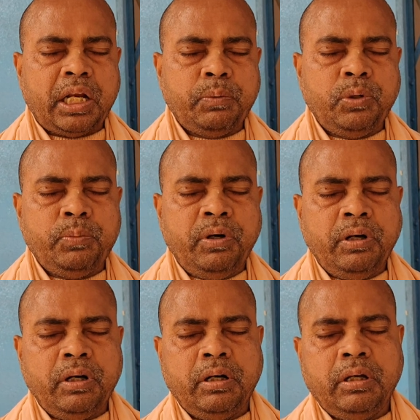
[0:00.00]
সার্বভৌম
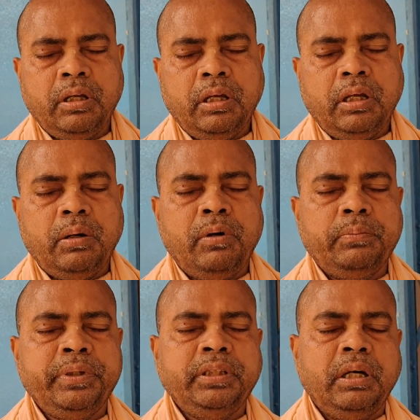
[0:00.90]
এবং
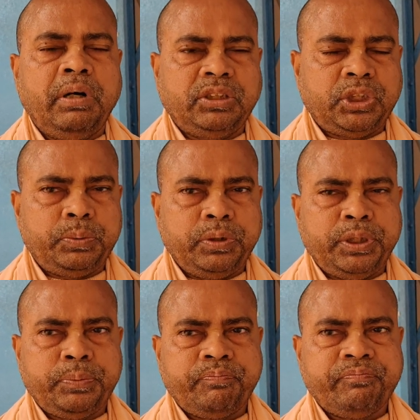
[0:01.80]
বিদ্যা
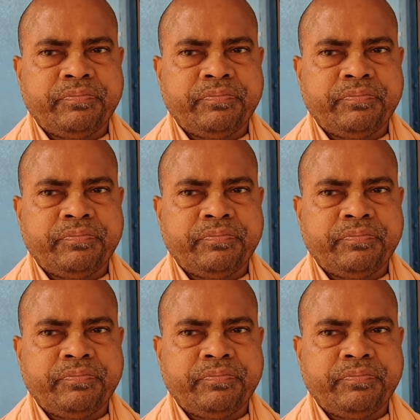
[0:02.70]
বাচস্পতি